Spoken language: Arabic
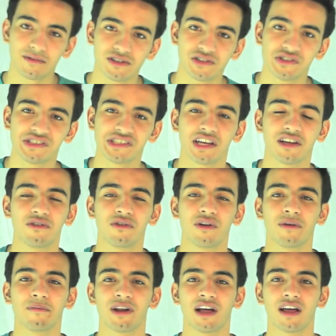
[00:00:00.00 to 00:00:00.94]
من الجزئيه
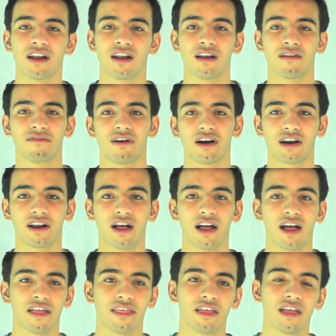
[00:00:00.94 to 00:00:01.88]
الاولى من هالفقره
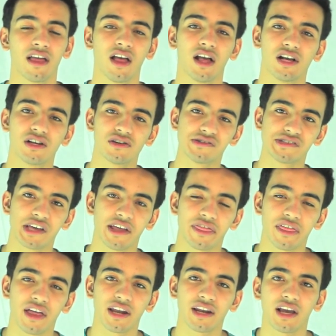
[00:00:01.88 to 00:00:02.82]
هذه الجزئيه
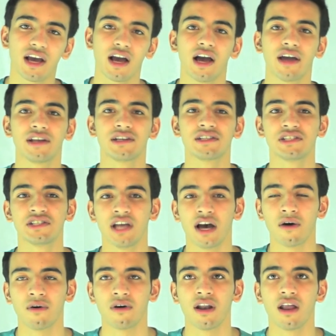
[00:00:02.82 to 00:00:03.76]
الثانيه عن
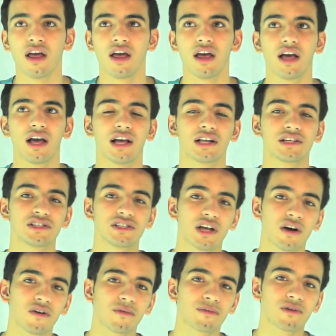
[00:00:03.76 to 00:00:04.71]
الجداول
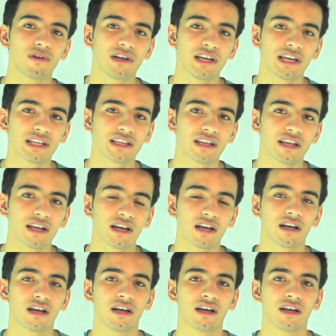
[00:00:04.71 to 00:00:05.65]
الجداول
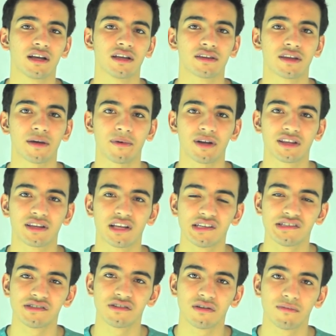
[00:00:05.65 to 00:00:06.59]
كلياتنا طبعا
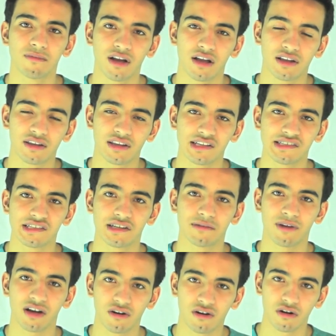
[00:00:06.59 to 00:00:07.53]
تنزل مع تنزل
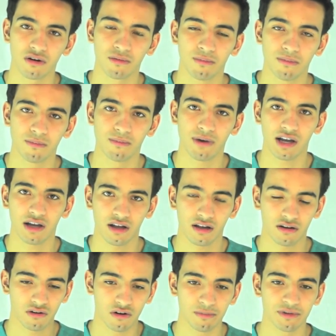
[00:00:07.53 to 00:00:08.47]
مع كل
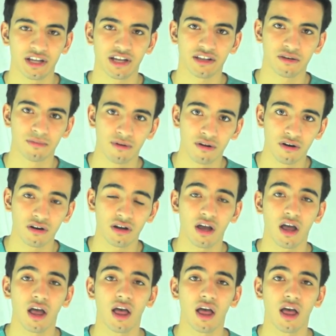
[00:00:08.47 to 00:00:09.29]
مع كل بدايه بلوك